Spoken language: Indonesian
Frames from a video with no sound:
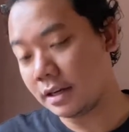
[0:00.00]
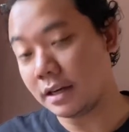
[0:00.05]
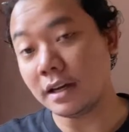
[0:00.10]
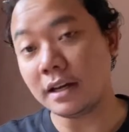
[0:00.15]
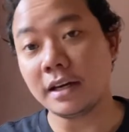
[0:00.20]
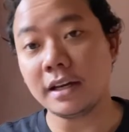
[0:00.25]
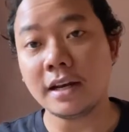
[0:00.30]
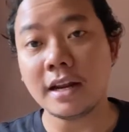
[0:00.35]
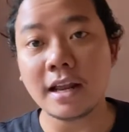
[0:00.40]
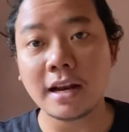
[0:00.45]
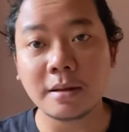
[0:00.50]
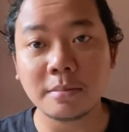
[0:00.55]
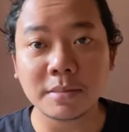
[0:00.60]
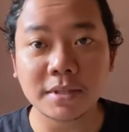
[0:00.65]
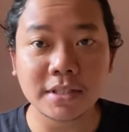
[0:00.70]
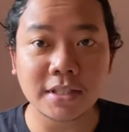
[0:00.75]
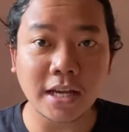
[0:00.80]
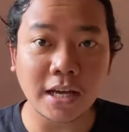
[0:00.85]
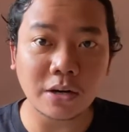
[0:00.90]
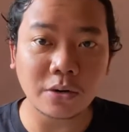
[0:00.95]
di dalam
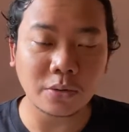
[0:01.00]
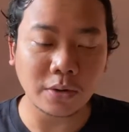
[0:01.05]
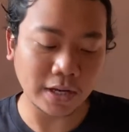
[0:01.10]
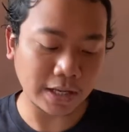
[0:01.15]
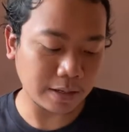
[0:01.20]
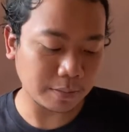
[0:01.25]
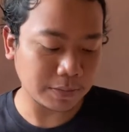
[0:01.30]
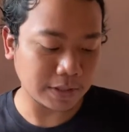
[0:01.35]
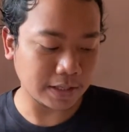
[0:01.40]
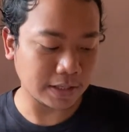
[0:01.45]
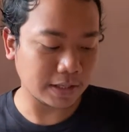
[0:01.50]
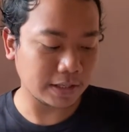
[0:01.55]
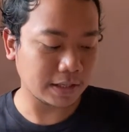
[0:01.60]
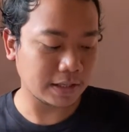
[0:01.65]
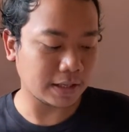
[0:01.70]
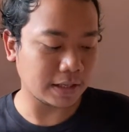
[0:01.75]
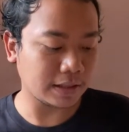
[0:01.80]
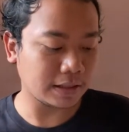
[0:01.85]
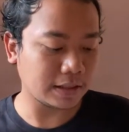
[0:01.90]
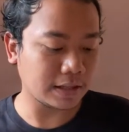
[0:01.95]
sarung helmnya
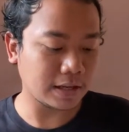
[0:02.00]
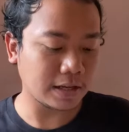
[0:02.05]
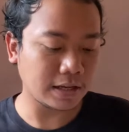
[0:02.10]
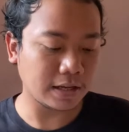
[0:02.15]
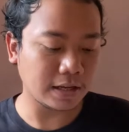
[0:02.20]
kita